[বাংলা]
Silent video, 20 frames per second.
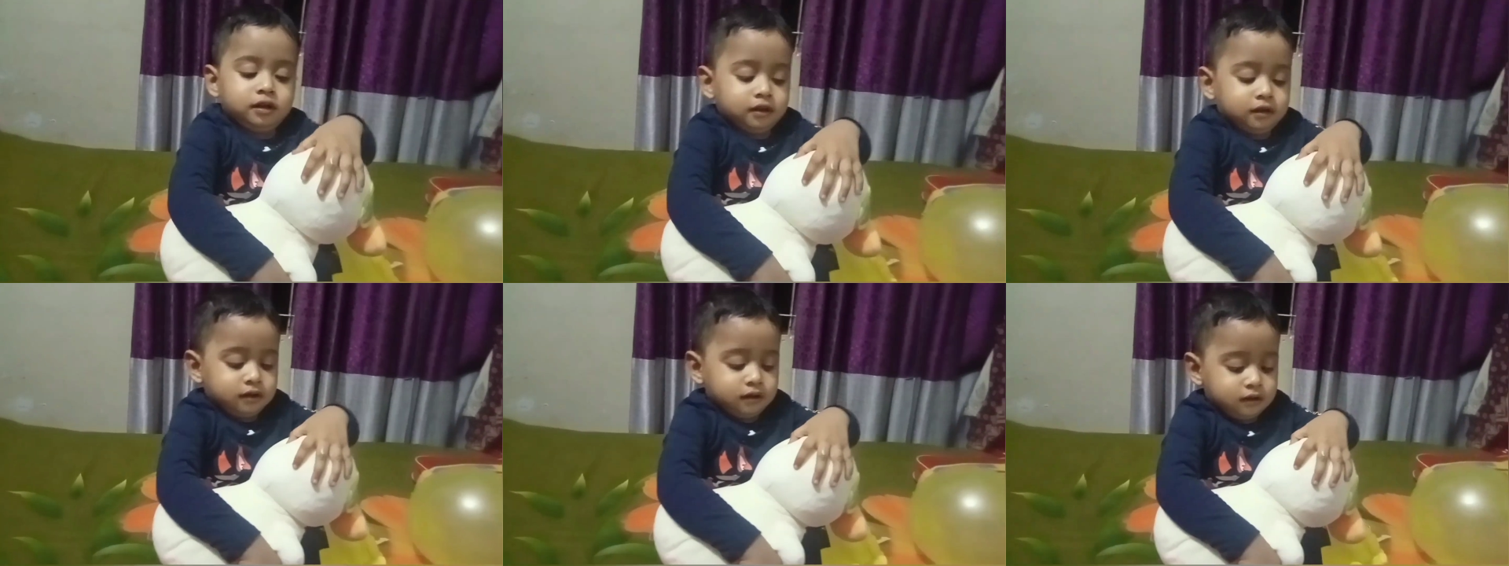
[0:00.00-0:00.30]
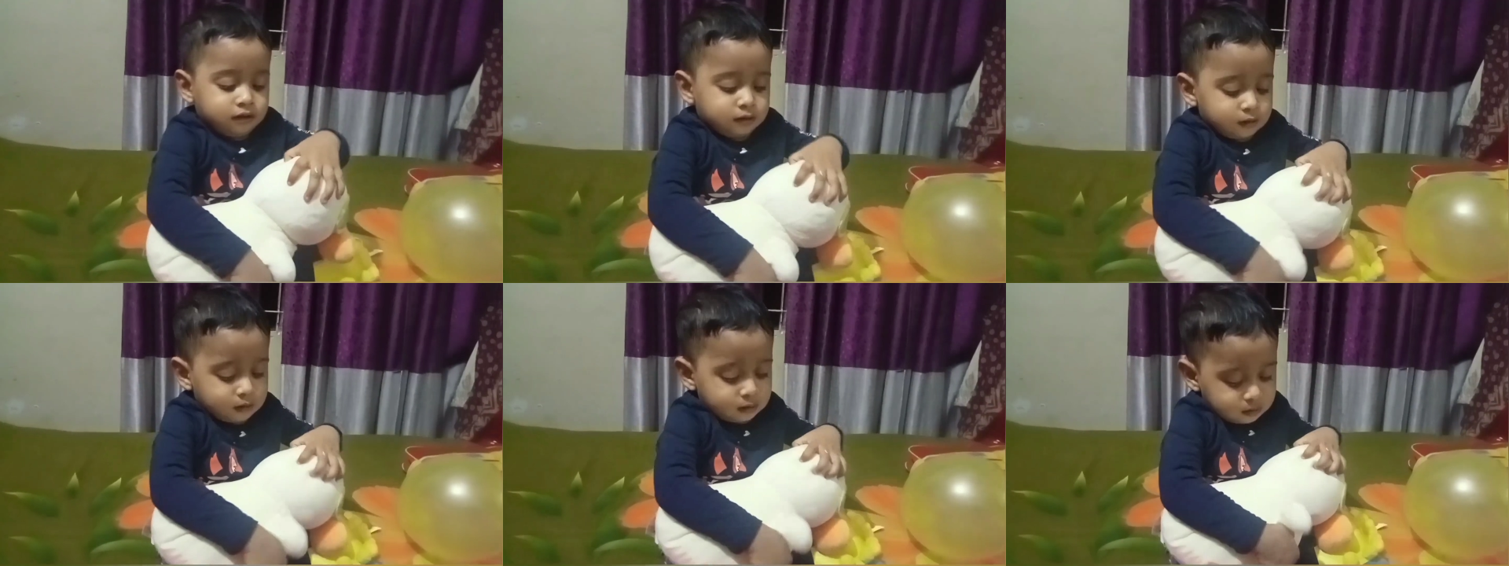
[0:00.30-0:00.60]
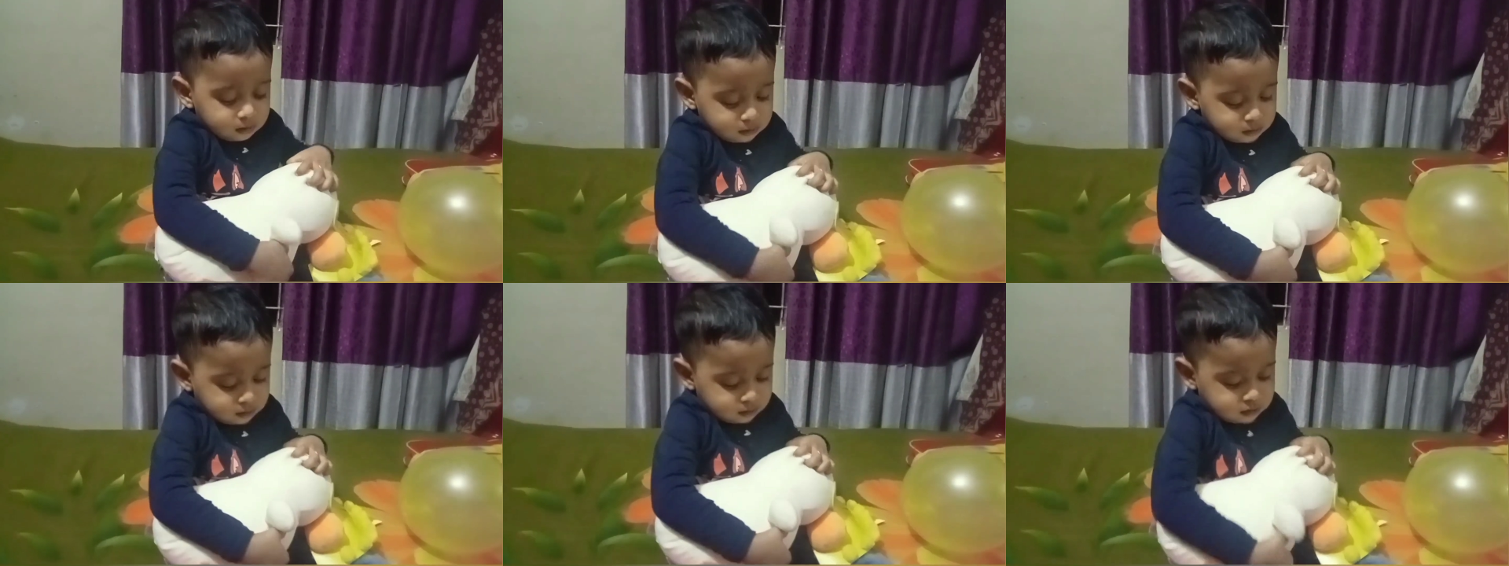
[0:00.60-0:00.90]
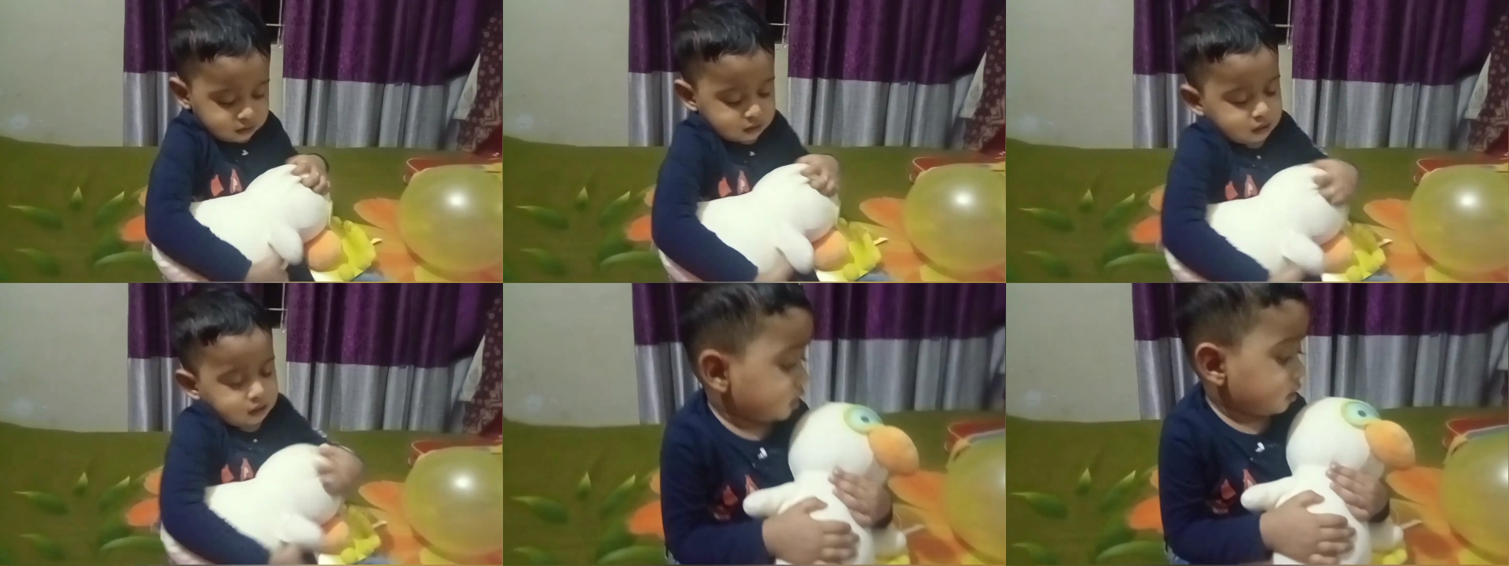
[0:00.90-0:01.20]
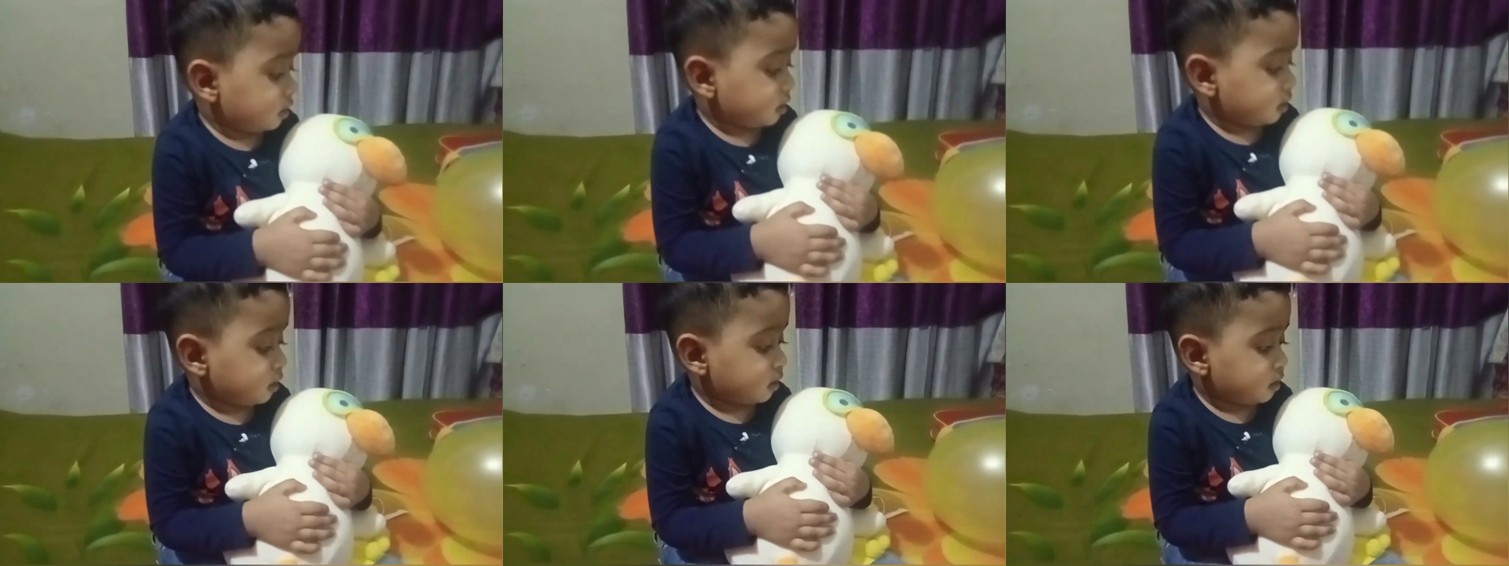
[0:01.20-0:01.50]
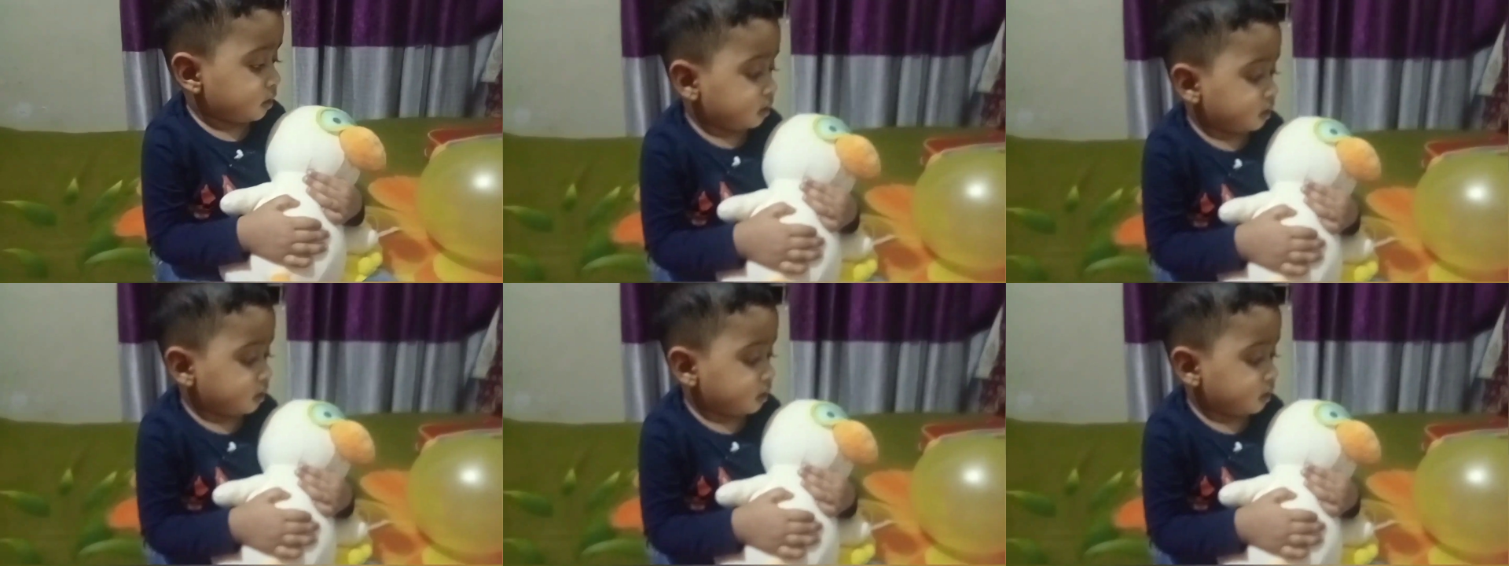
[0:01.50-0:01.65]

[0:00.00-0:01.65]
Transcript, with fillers: সবাই অনেক বেশি ভালো থাকবেন সুস্থ